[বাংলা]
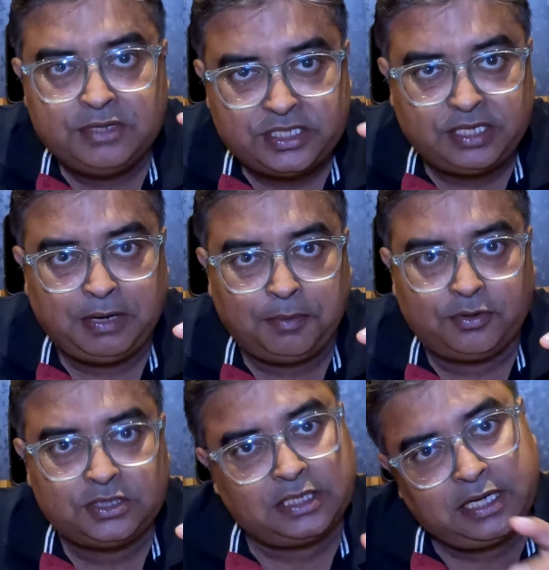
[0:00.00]
মিষ্টি ভাব
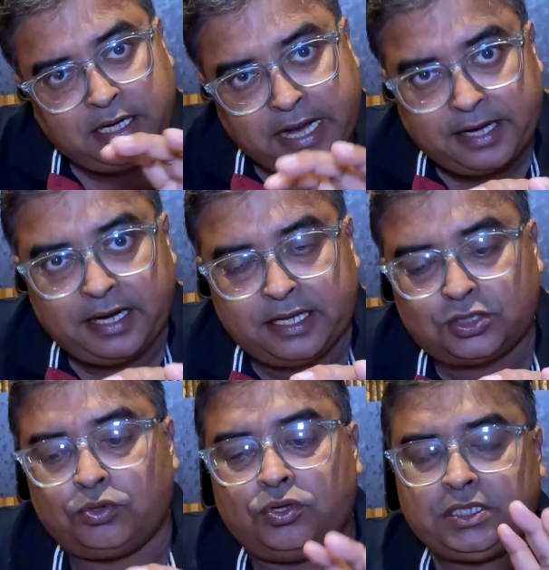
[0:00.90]
রয়েছে একটা ট্যাঙ্গি
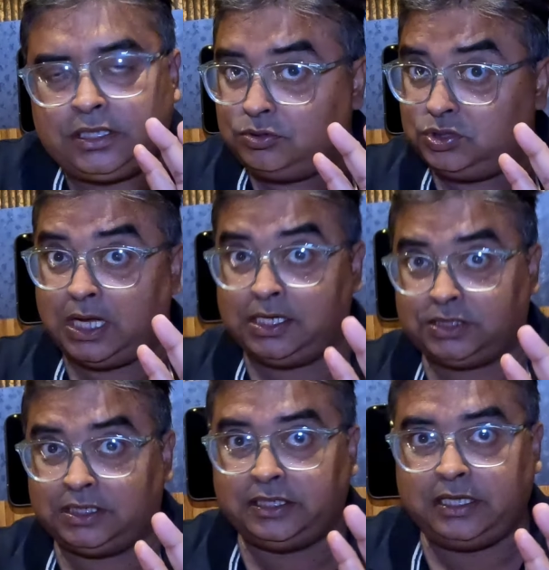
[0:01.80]
টেস্টও রয়েছে কিন্তু ঝাল
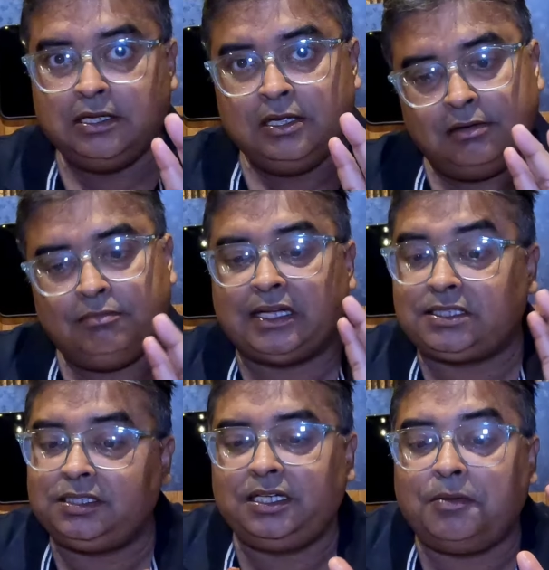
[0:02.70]
স্বাদ নেই
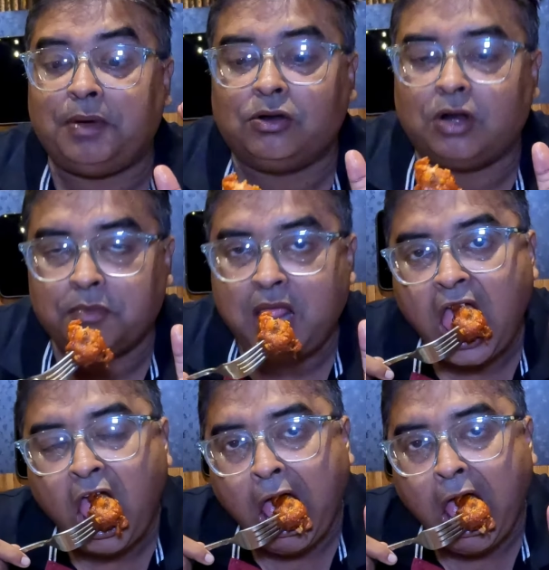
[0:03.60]
বাচ্চাদের এটা ভালো লাগবে